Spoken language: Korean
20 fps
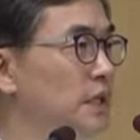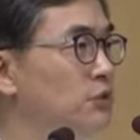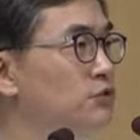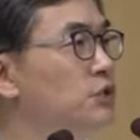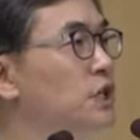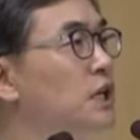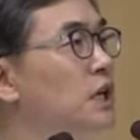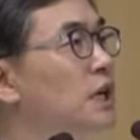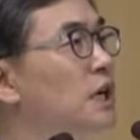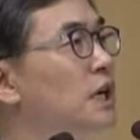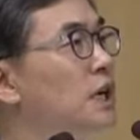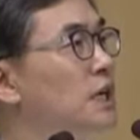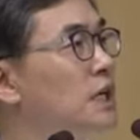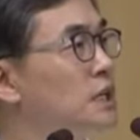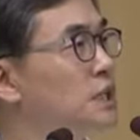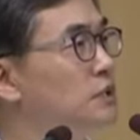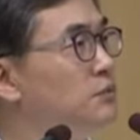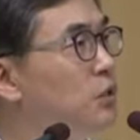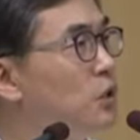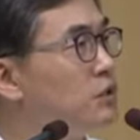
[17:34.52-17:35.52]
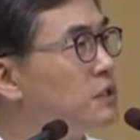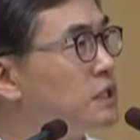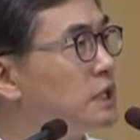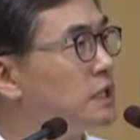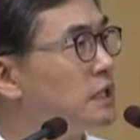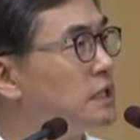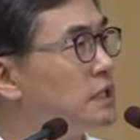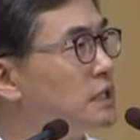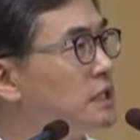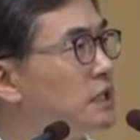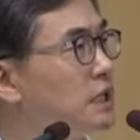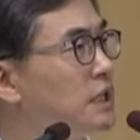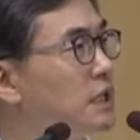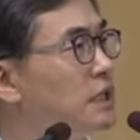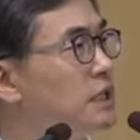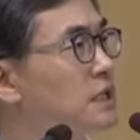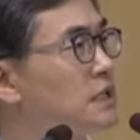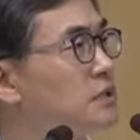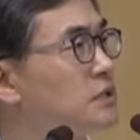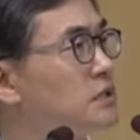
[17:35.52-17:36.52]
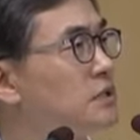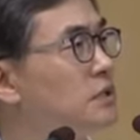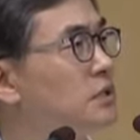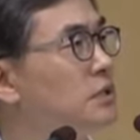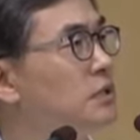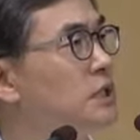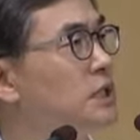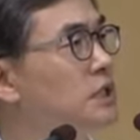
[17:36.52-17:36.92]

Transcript: 우리가 그 목자를 따라서